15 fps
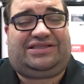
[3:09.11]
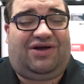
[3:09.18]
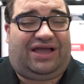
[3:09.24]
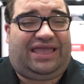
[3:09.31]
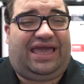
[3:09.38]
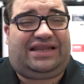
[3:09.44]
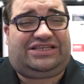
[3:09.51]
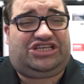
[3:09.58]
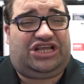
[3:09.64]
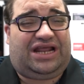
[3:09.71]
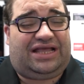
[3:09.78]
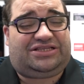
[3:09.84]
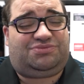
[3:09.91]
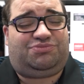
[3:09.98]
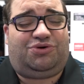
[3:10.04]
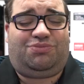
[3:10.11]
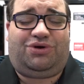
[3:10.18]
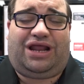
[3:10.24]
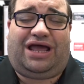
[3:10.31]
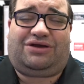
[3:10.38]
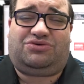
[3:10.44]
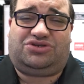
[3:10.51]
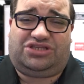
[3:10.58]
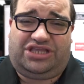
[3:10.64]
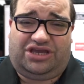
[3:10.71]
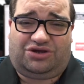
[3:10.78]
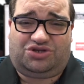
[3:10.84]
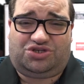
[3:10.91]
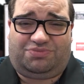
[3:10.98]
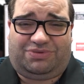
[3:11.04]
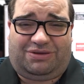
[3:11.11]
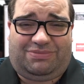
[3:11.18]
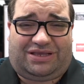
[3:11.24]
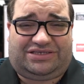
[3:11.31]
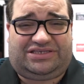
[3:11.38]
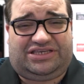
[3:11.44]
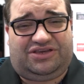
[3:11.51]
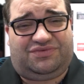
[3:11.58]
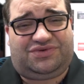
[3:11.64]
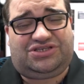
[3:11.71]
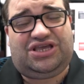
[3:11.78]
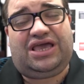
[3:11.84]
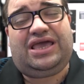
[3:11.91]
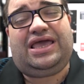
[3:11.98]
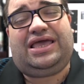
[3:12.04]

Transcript: Então, aquelas geradas por buracos negros supermassivos